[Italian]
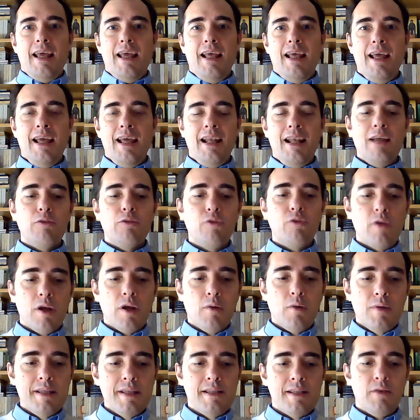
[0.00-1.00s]
Eh, l'autore
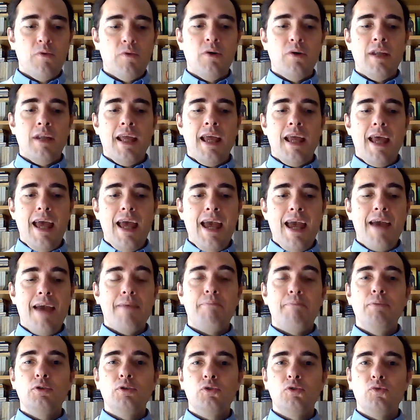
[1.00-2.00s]
in questione è
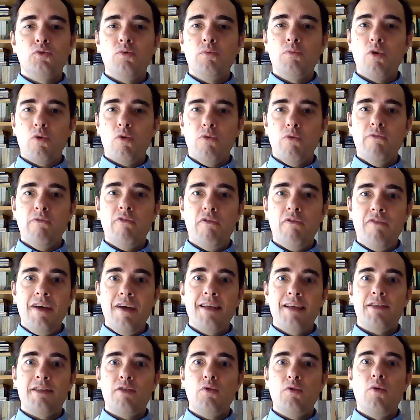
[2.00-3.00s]
Postumio Rufo
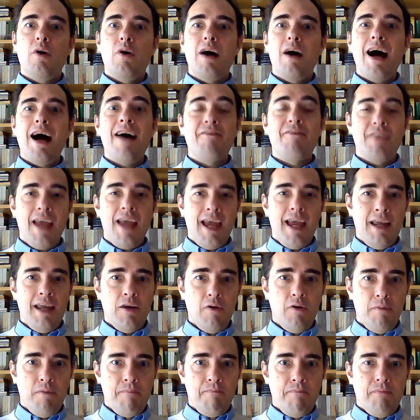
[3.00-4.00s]
Festo
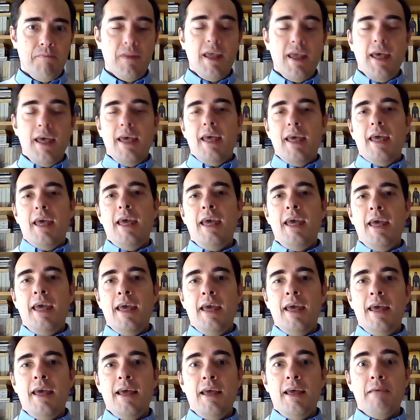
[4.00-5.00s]
Avieno.
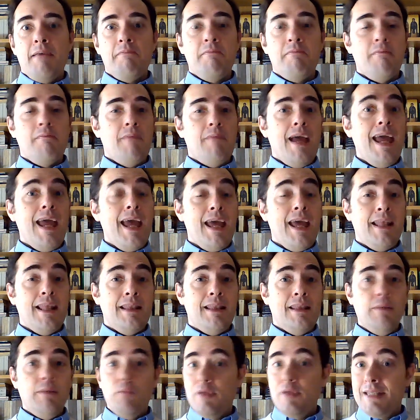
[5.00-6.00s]
Ehm, è
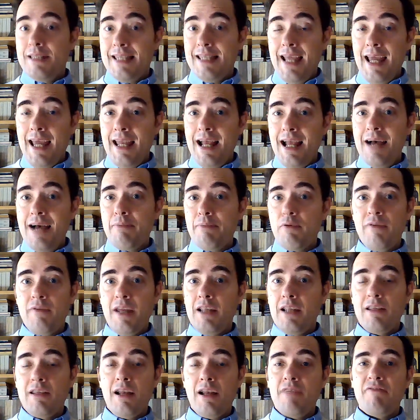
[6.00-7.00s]
di Bolsena,
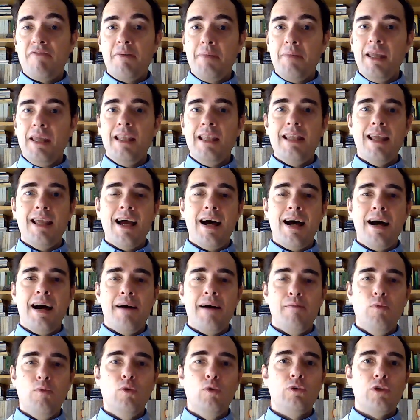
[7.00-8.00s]
proviene da una
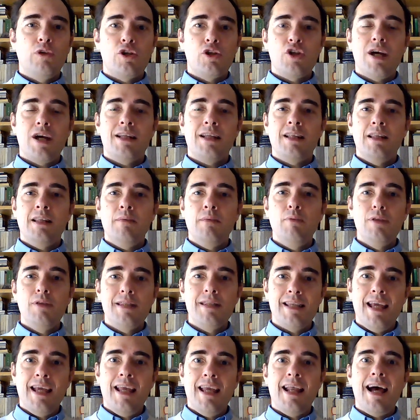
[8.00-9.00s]
famiglia molto agiata di
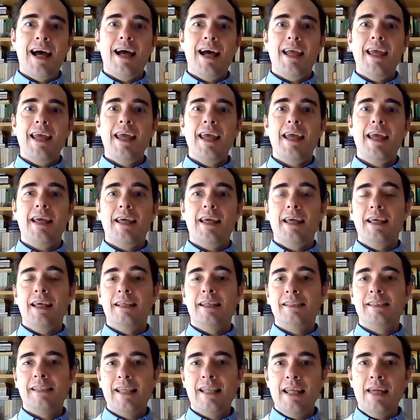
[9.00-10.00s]
Bolsena e eh,
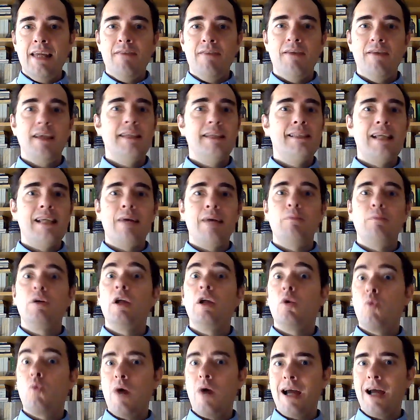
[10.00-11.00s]
scrive, siamo
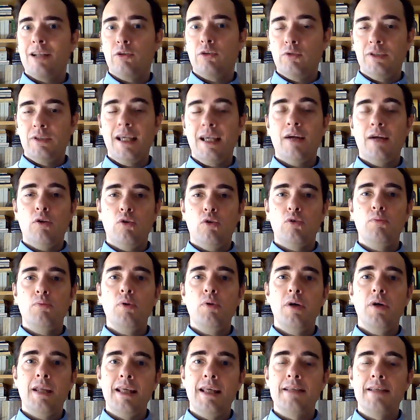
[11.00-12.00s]
nel IV secolo
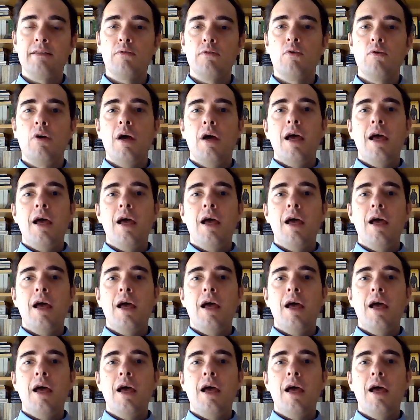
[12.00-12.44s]
d.C.,